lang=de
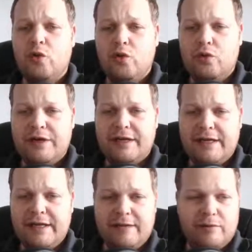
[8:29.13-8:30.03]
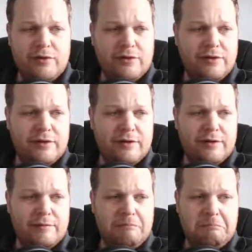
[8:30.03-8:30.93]
oder eben
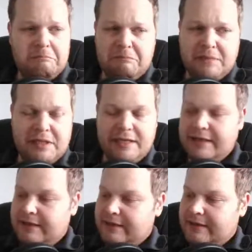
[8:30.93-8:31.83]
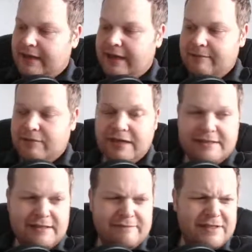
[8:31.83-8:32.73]
ähm, in
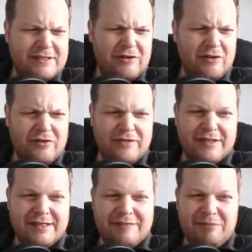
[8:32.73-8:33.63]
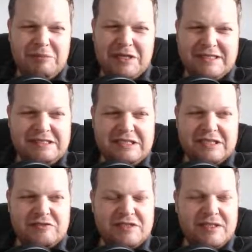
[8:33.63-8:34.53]
Halbleitern wird es auch verwendet. Ich bin mir jetzt nicht
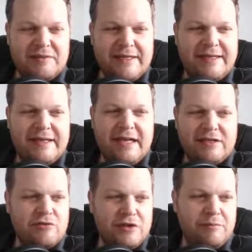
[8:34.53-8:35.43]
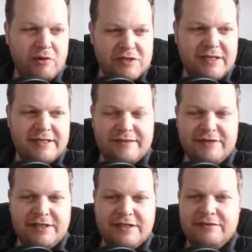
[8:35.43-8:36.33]
ganz so sicher, aber in Elektronikbauteilen
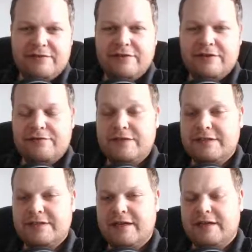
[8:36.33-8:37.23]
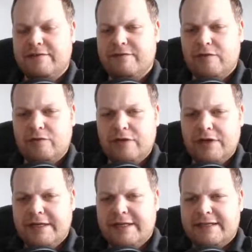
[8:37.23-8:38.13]
definitiv äh, findet es eine Anwendung.
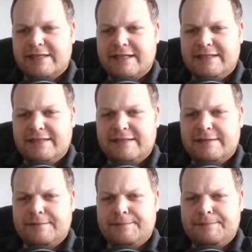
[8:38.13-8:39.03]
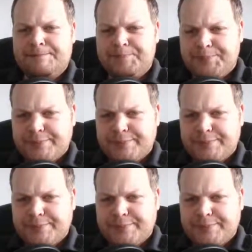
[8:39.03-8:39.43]
Das heißt, ähm,